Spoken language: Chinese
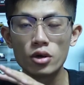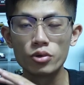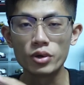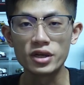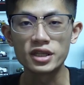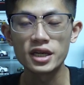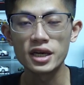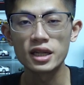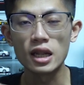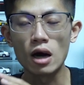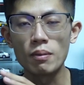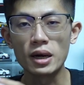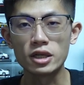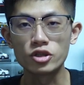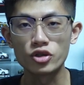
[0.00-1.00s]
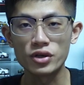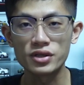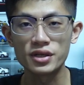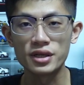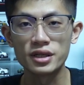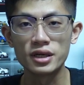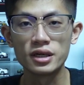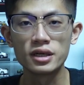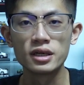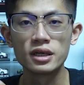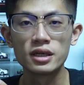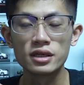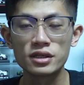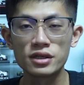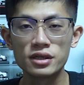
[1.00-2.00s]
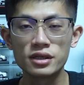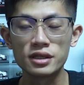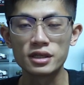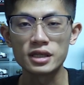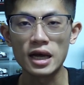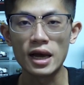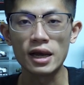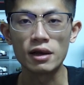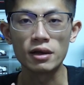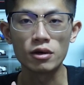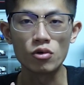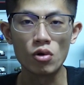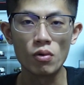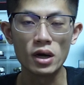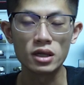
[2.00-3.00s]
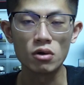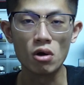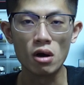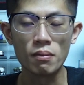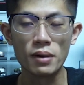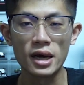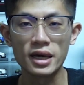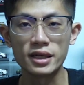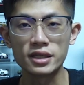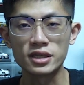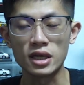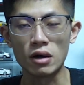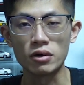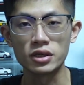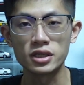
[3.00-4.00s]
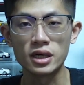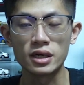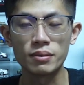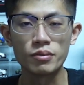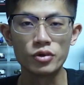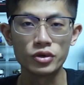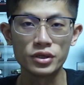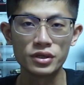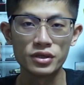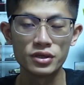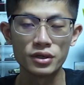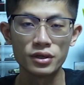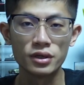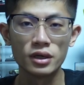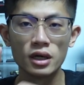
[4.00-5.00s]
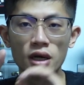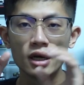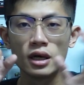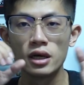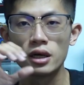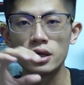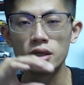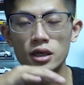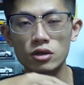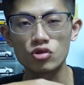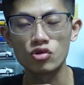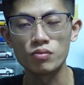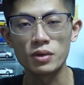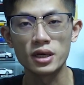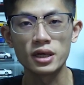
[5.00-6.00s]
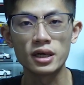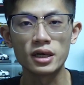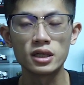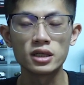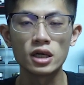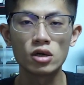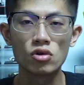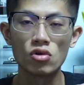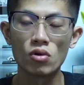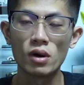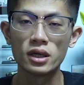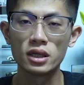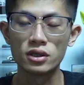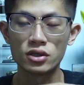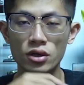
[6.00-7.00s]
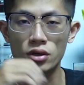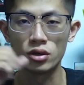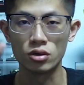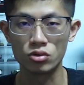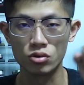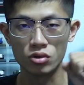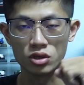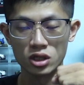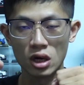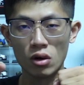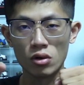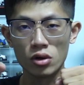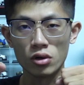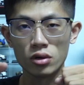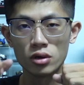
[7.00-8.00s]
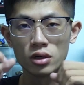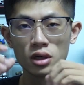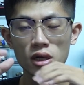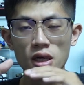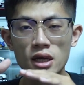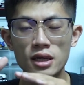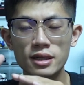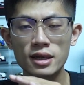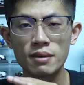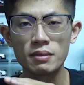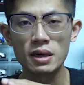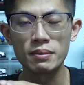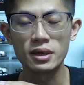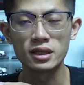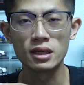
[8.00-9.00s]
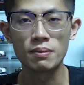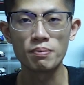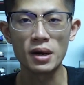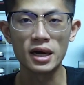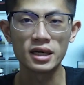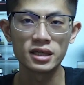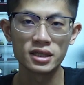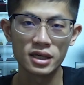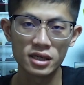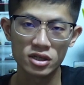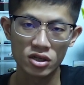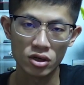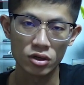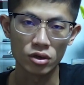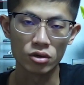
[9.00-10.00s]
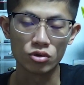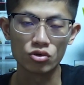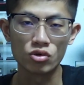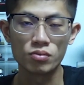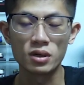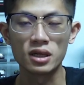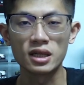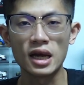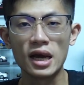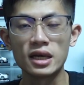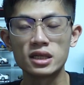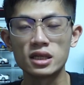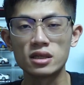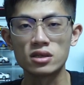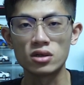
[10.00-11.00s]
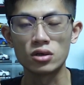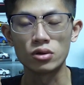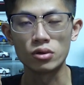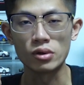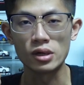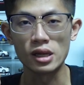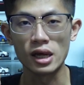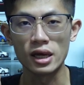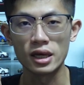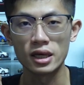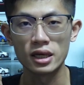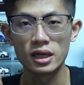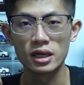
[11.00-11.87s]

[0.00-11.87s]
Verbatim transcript: 原先老板 Jason 呢是在国外的网拍找一些模型车。 那顺便跟一些国外的车友做交流，那慢慢的帮一些车友顺便带一些车回来，